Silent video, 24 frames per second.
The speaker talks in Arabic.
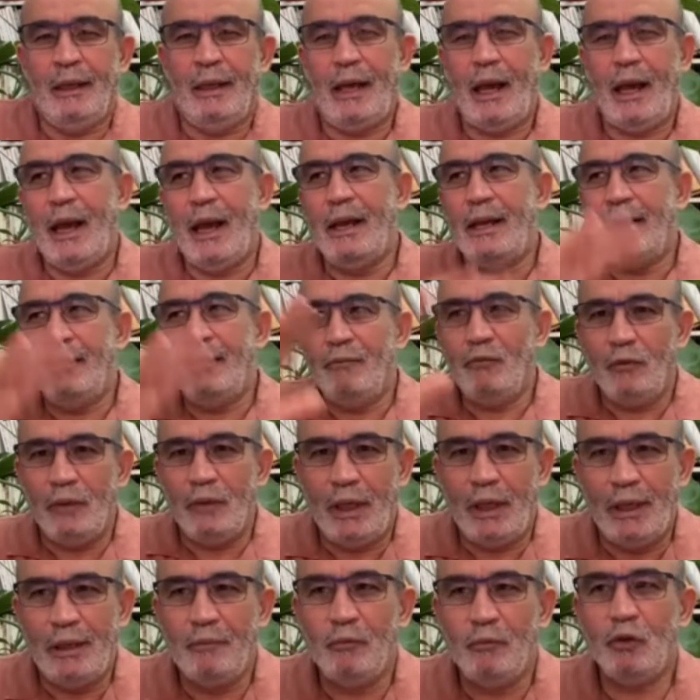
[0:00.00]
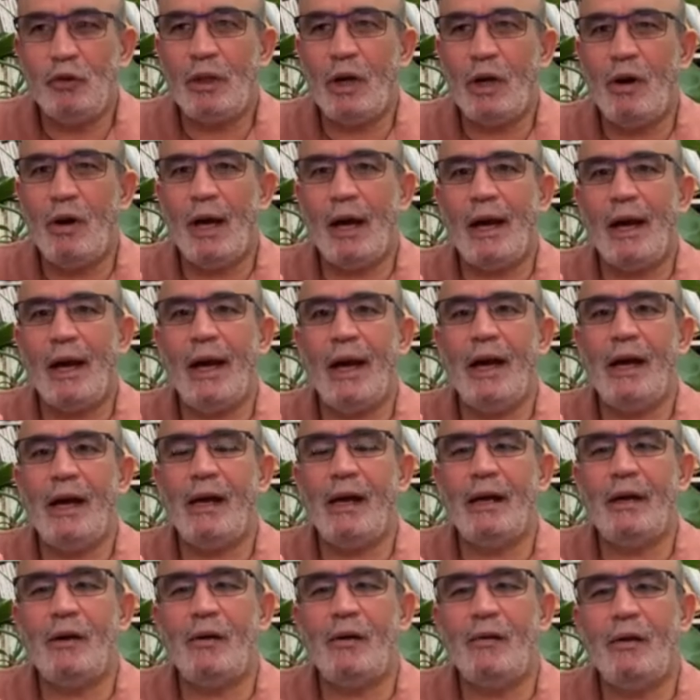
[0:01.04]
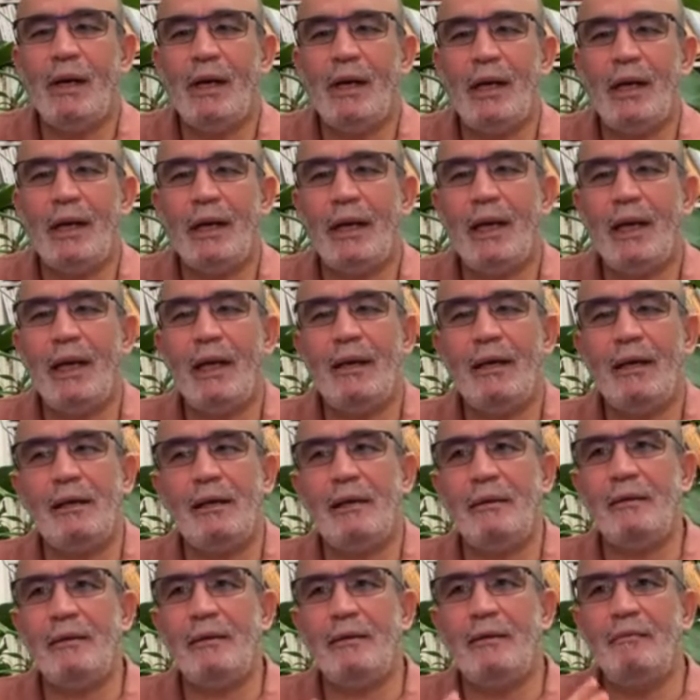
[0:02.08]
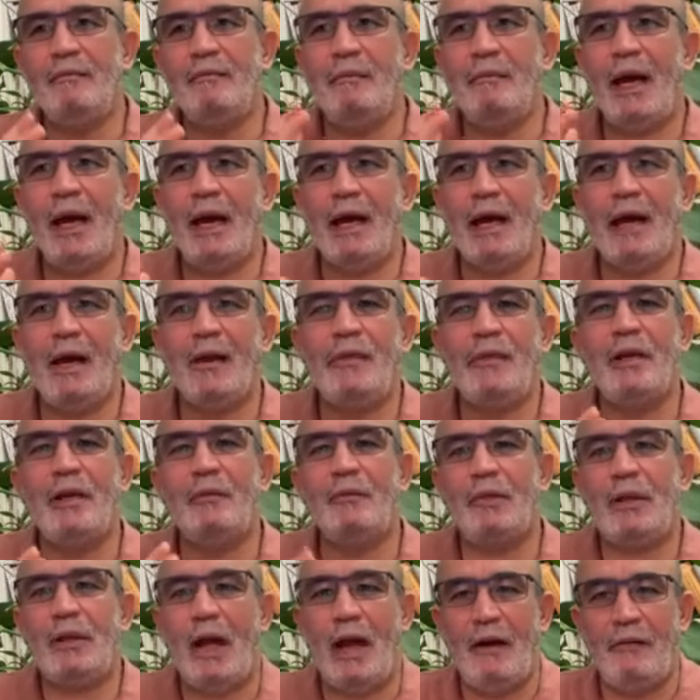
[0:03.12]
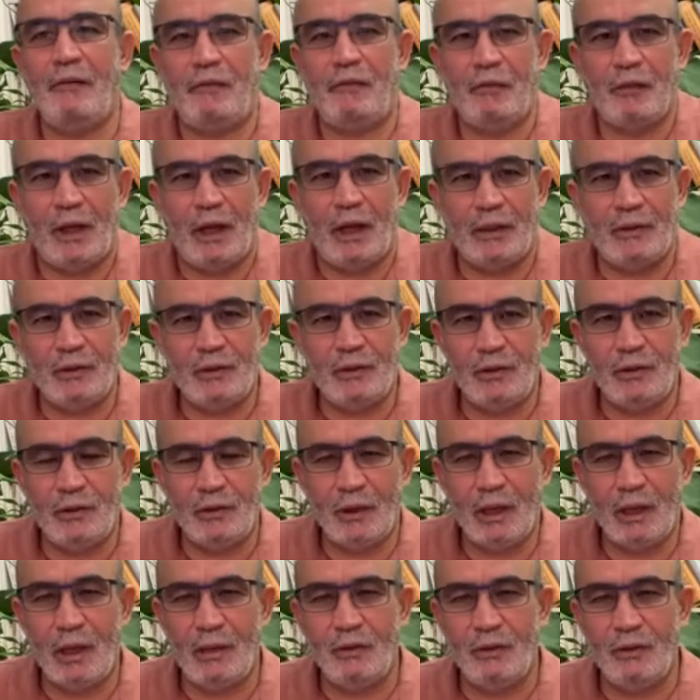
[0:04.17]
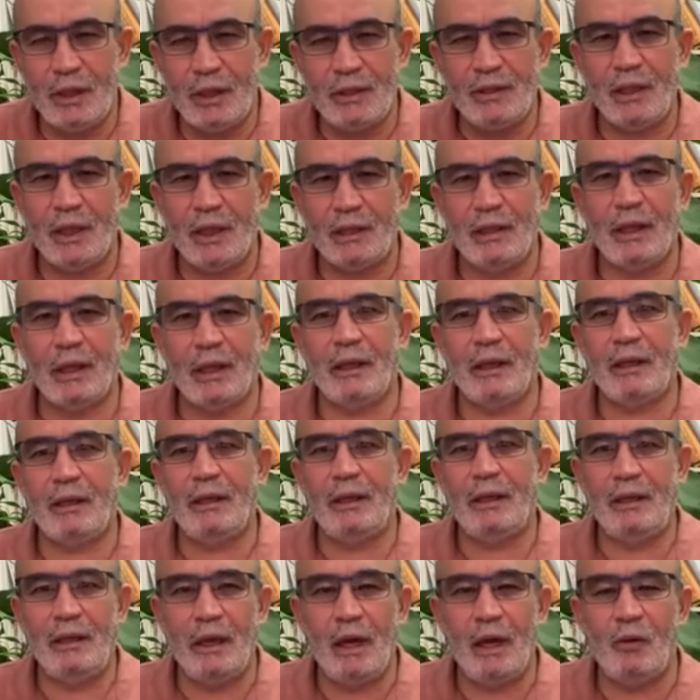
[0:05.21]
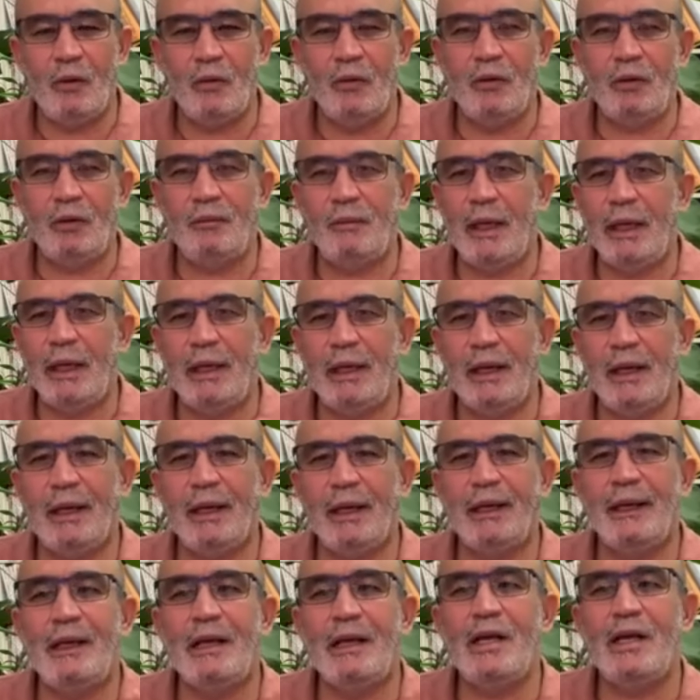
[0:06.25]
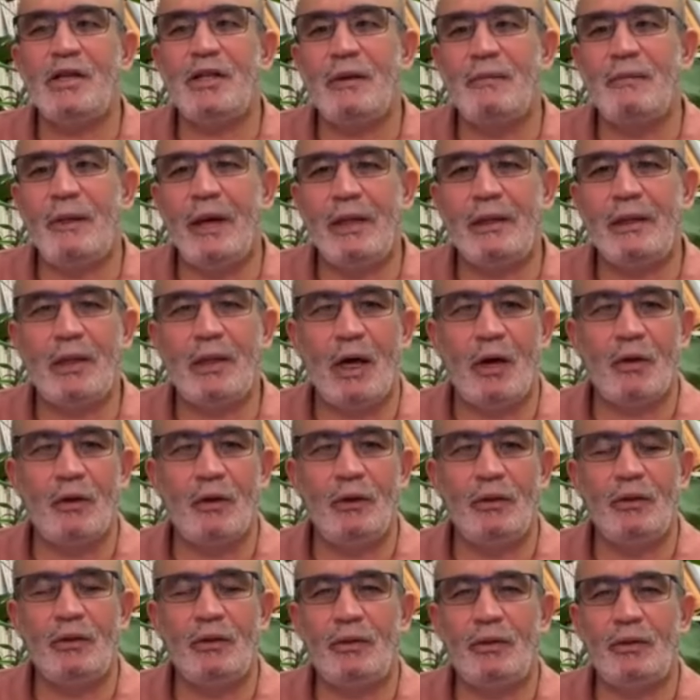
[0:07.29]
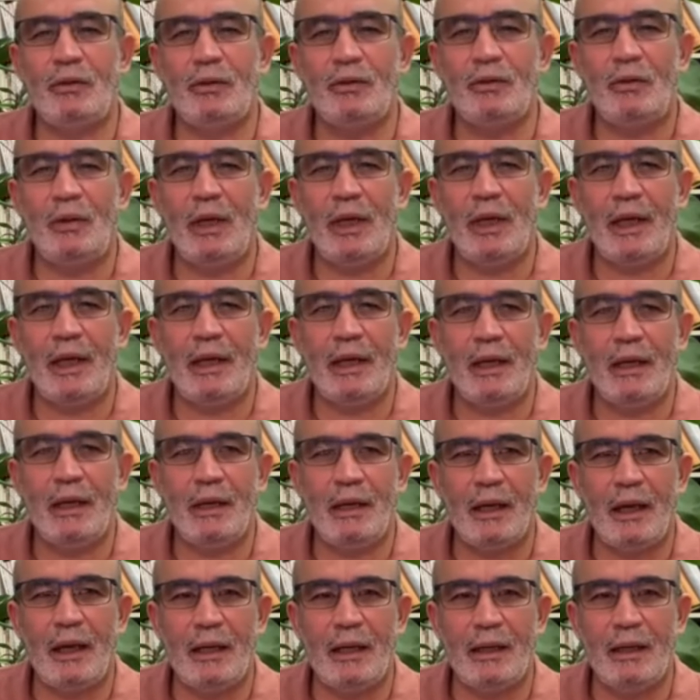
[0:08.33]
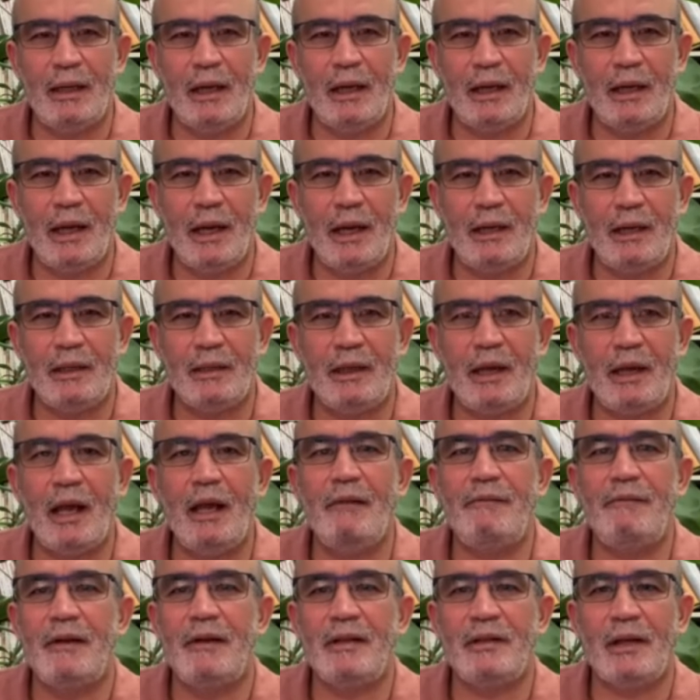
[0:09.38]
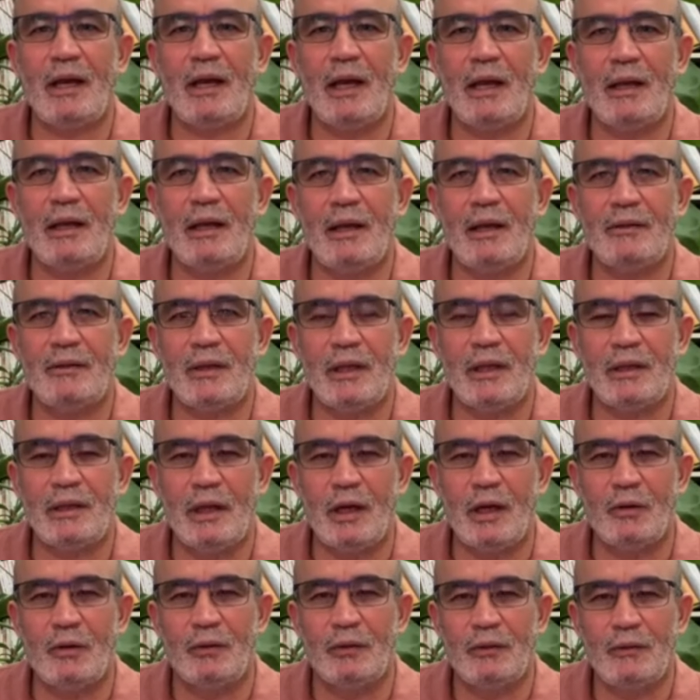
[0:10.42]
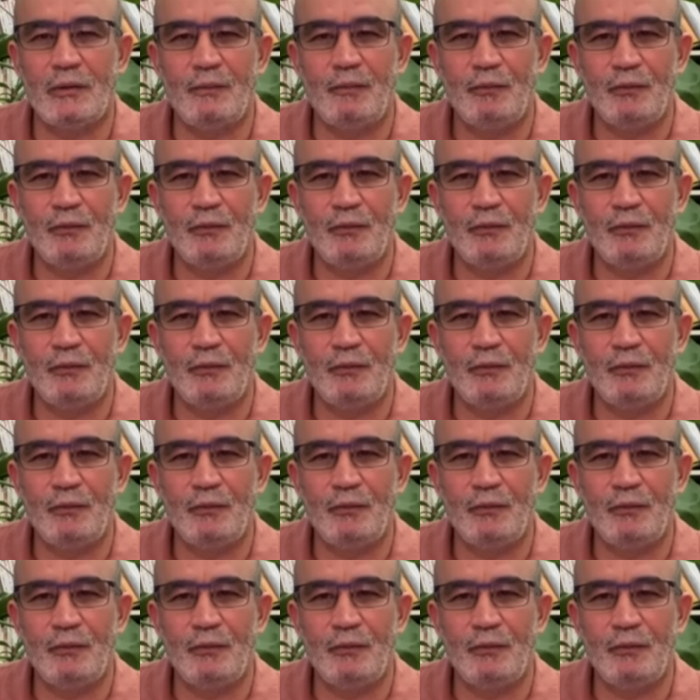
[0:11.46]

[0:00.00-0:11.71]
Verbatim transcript: كان متوقع ولكن مع كثير من التحفظات كانوا الناس يقولون بأن إيران يجب أن ترد ولكن القضية كانت كيف كان سترد